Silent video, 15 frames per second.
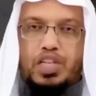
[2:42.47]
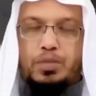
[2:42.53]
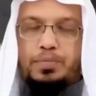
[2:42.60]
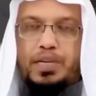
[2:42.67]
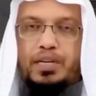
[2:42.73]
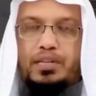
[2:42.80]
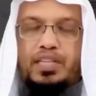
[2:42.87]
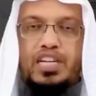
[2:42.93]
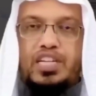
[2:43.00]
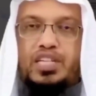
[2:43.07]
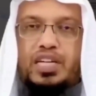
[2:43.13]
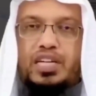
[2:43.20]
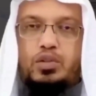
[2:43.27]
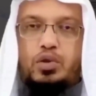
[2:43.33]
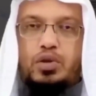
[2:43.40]
ত্রিশ মিনিট ত্রিশ
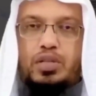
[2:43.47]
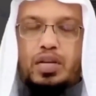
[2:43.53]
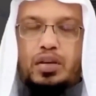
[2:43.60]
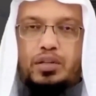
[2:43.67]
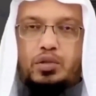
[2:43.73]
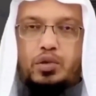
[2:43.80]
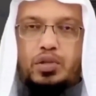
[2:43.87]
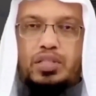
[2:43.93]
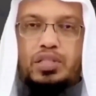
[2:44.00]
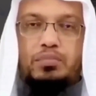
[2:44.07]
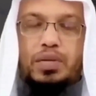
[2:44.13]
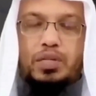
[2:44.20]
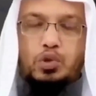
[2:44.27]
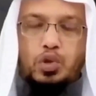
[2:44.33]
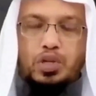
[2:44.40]
সেকেন্ড ধরে তেলাওয়াত
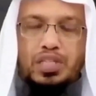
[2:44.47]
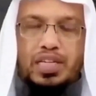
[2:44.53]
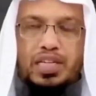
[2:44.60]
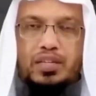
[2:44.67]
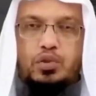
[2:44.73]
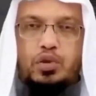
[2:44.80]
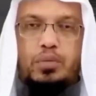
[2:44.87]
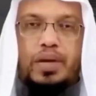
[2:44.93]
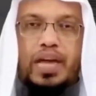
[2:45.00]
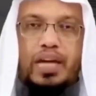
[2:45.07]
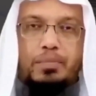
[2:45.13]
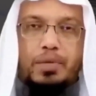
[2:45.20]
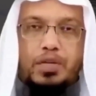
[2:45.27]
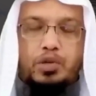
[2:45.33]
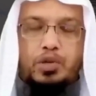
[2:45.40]
করেছেন বা চল্লিশ সেকেন্ড ধরে বা
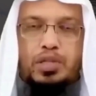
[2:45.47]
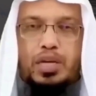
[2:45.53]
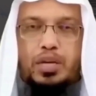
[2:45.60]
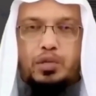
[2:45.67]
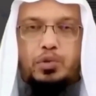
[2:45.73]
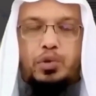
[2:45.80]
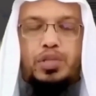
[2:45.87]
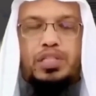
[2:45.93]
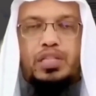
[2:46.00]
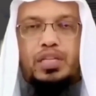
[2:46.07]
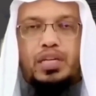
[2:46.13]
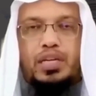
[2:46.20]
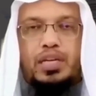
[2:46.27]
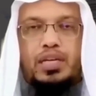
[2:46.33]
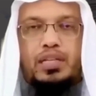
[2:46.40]
এক মিনিট ধরে তেলাওয়াত করেছেন
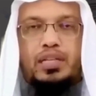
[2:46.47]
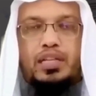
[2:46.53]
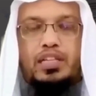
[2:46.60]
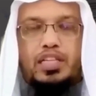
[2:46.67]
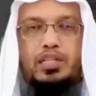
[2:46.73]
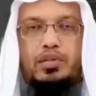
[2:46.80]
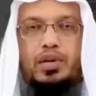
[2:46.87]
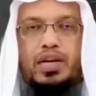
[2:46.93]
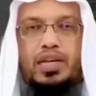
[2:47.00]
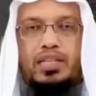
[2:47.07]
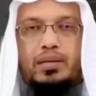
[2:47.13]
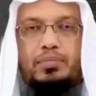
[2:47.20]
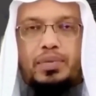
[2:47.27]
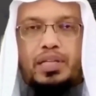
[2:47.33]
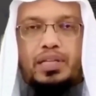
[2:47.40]
তাহলে দ্বিতীয়
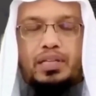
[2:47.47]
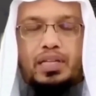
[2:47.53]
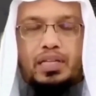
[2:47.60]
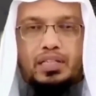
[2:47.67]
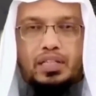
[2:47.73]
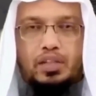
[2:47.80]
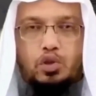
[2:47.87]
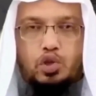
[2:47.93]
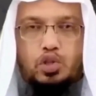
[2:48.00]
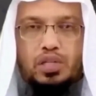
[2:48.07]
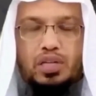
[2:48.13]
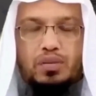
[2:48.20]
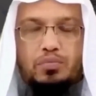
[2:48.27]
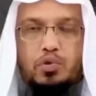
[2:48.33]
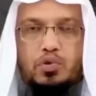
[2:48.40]
রাখাতে আপনি তার চেয়ে দশ
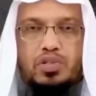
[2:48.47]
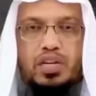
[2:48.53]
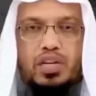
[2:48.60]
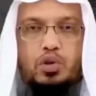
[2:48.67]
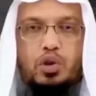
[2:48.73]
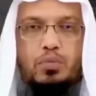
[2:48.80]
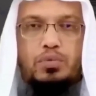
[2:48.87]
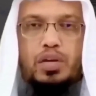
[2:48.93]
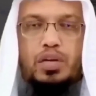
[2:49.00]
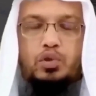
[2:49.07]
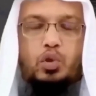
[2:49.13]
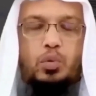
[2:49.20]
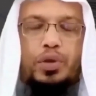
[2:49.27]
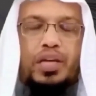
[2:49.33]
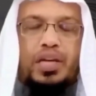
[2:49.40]
সেকেন্ড পনেরো সেকেন্ড কম
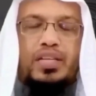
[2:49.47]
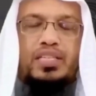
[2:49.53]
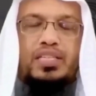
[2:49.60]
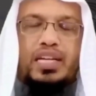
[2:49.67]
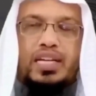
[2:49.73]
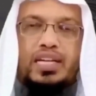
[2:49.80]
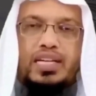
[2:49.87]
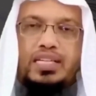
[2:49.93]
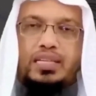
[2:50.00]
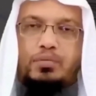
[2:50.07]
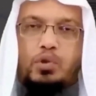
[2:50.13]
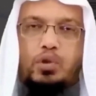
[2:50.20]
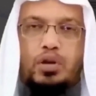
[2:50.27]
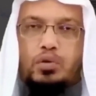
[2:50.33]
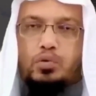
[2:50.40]
তেলাওয়াত করবেন এখানে সেকেন্ড
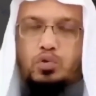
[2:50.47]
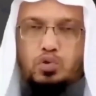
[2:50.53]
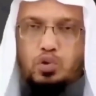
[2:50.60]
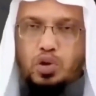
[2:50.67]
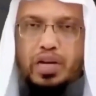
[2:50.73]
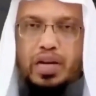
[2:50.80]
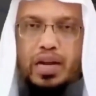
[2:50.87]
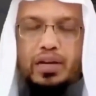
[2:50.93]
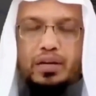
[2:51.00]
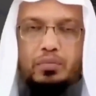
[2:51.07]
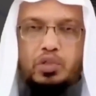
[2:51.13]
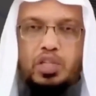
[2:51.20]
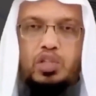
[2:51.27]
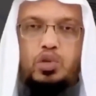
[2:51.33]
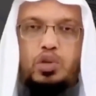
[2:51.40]
হিসেব করাটা কোনো জরুরি না এটা
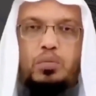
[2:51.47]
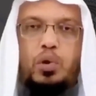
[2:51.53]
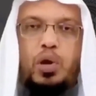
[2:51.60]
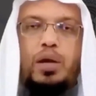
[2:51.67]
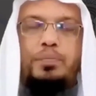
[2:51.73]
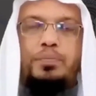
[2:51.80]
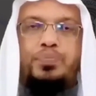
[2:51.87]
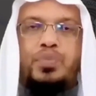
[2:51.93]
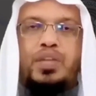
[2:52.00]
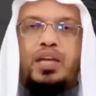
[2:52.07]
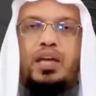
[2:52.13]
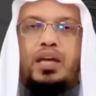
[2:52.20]
বোঝার জন্য বললাম